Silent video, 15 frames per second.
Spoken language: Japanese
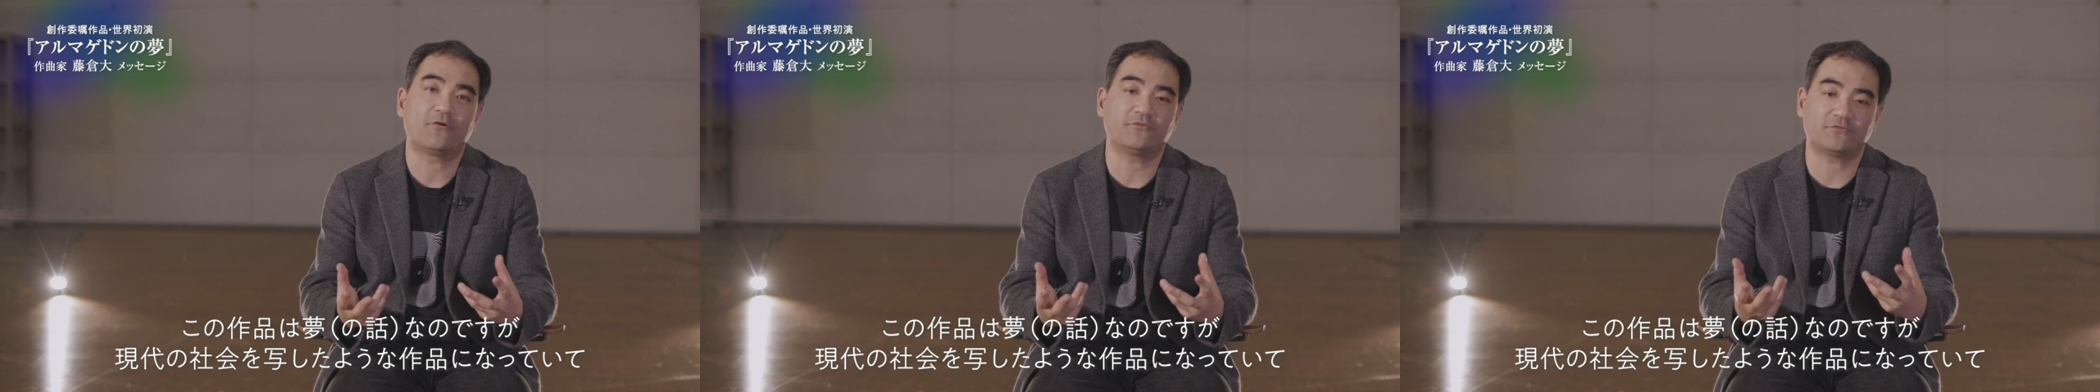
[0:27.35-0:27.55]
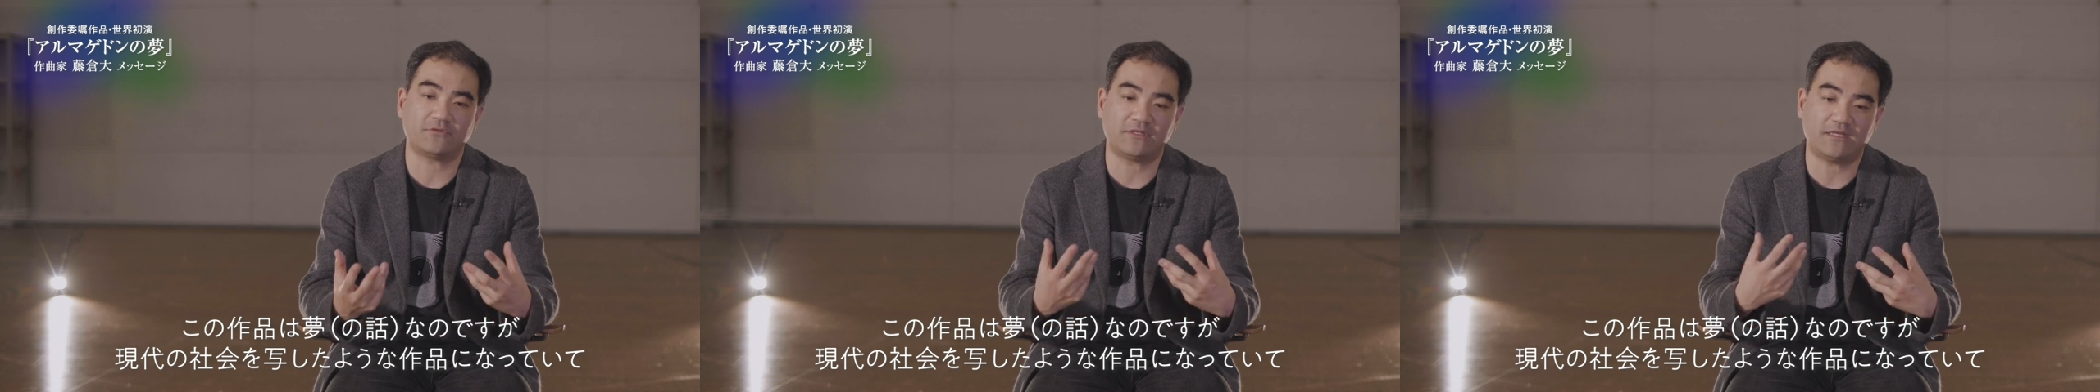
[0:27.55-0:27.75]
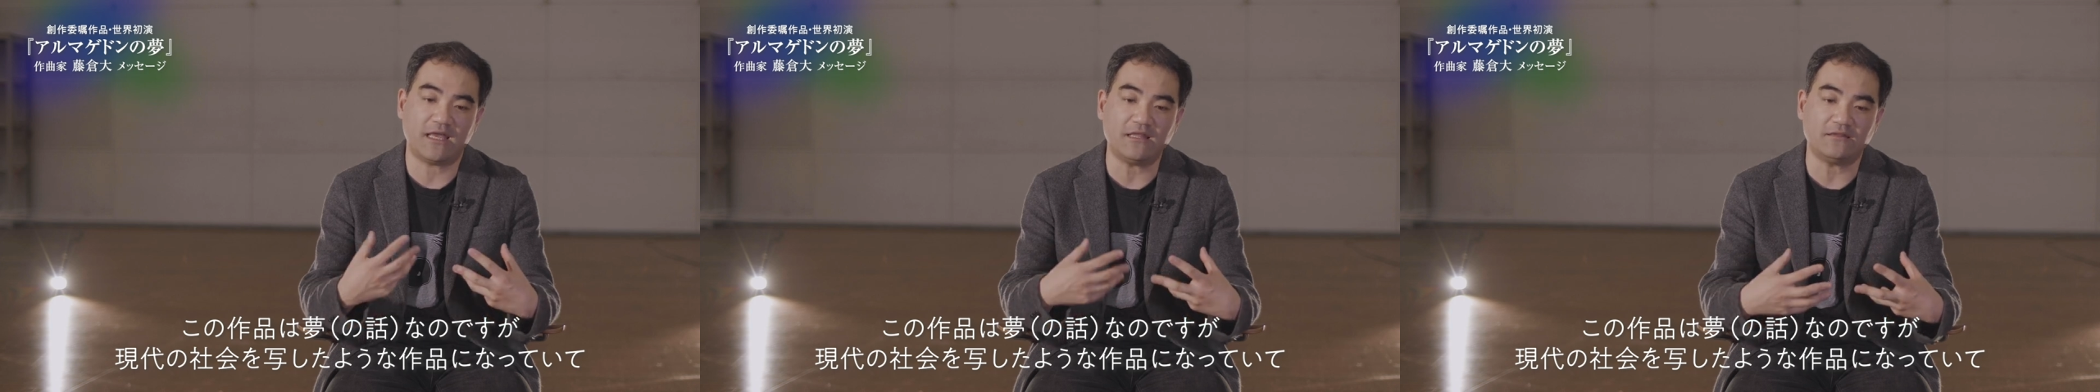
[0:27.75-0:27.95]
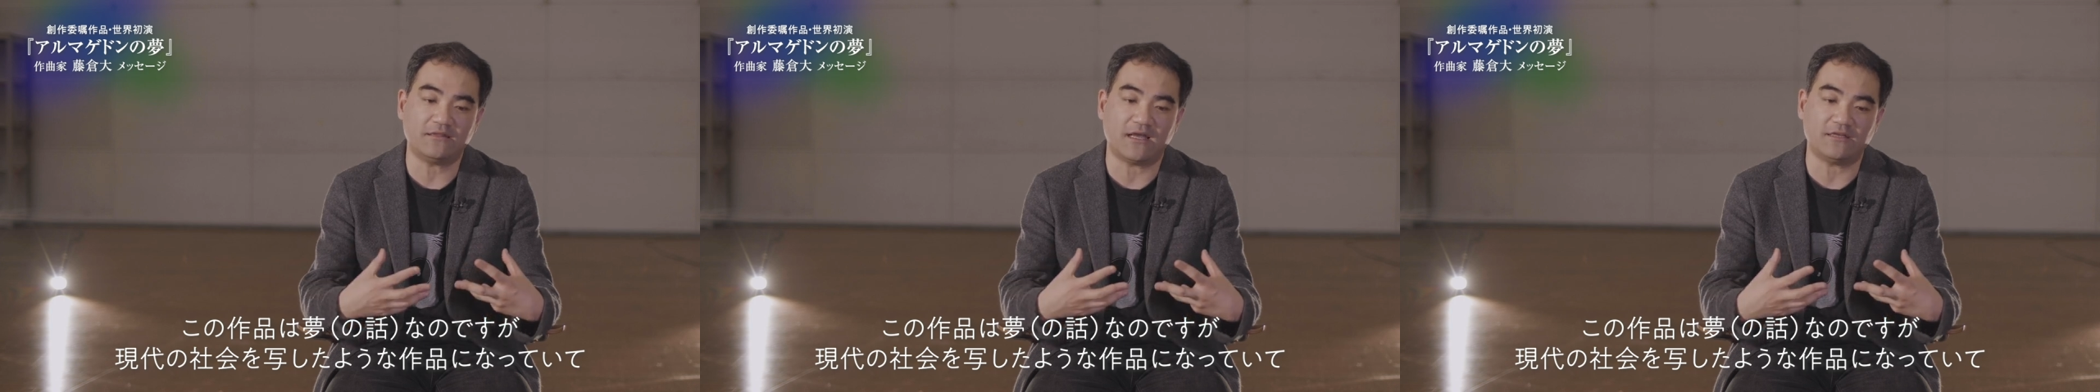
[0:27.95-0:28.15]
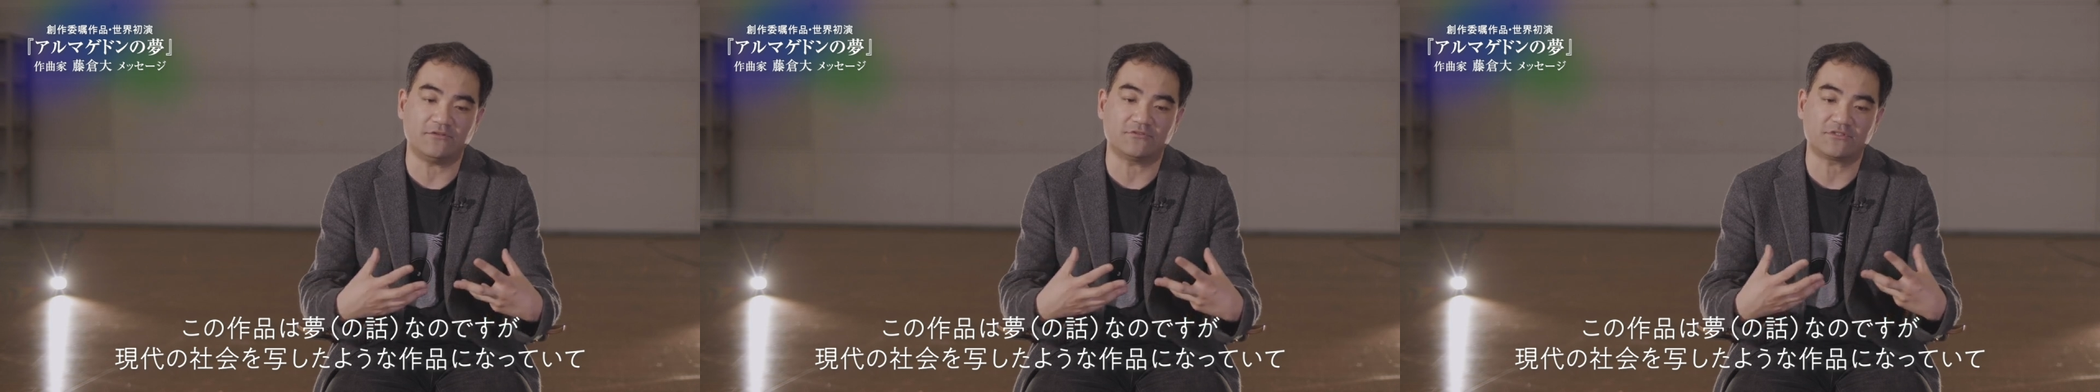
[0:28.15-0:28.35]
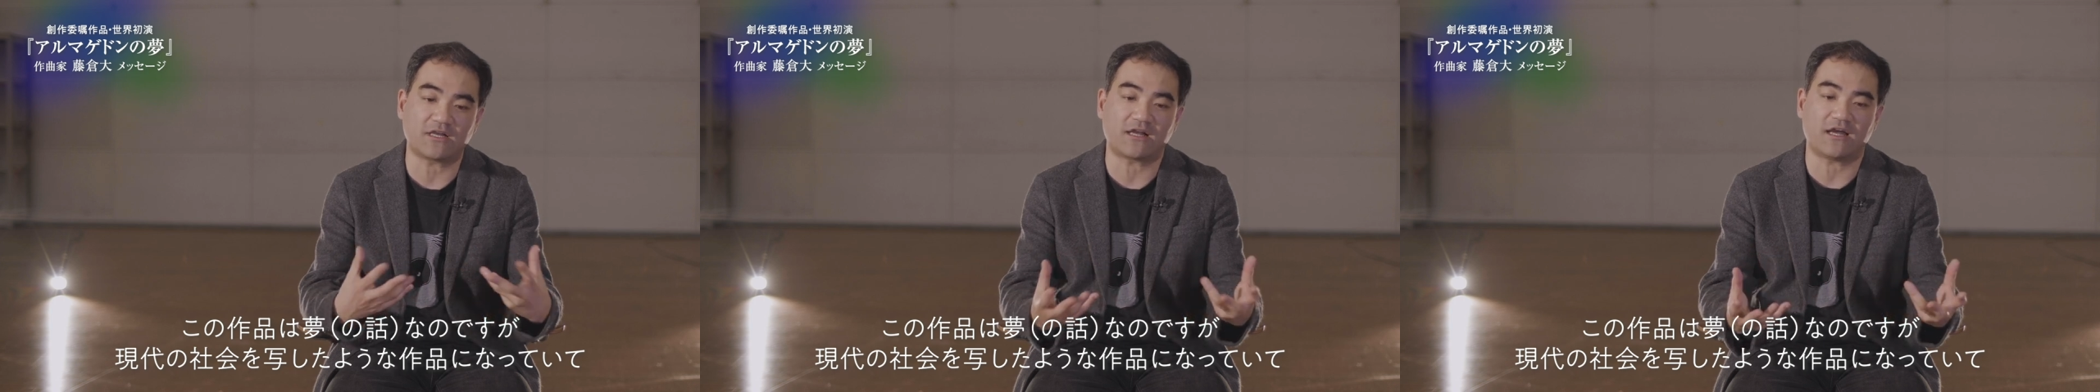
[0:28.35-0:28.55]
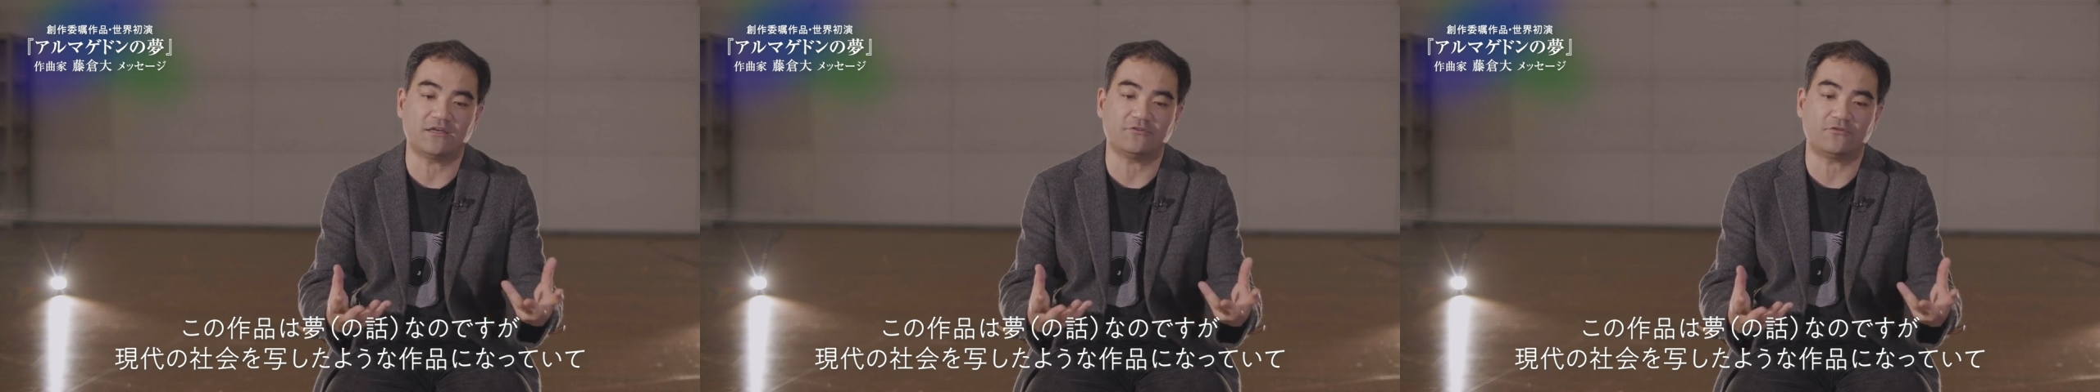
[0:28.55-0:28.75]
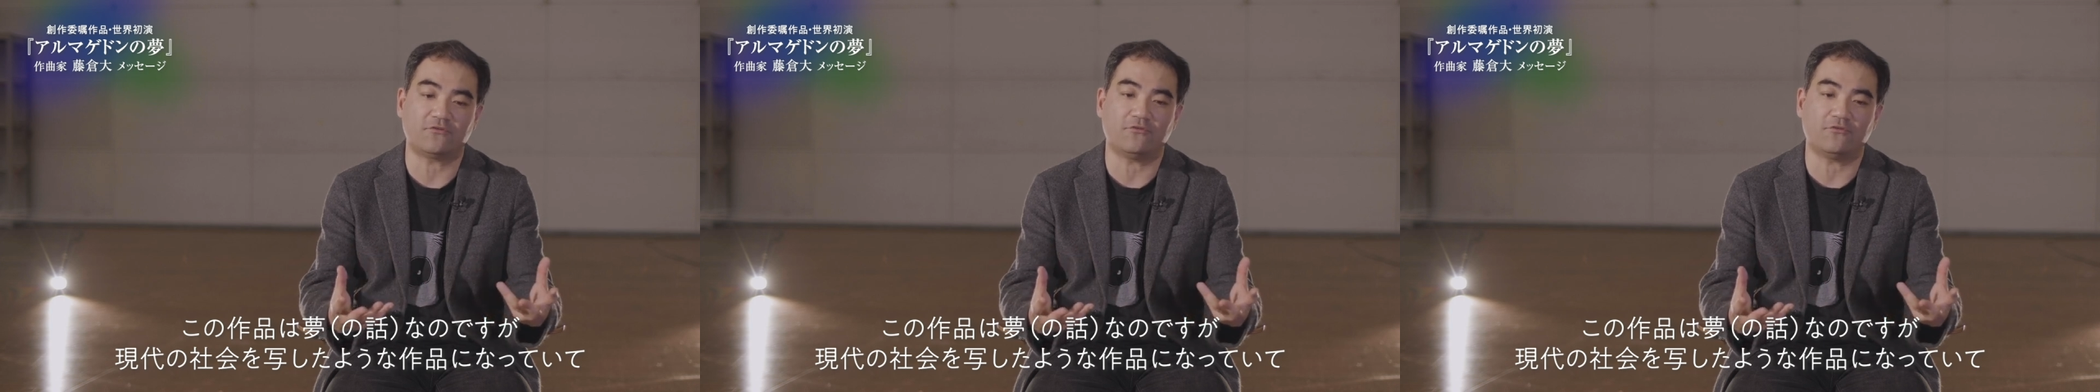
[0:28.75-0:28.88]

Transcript: 本当に現代の社会を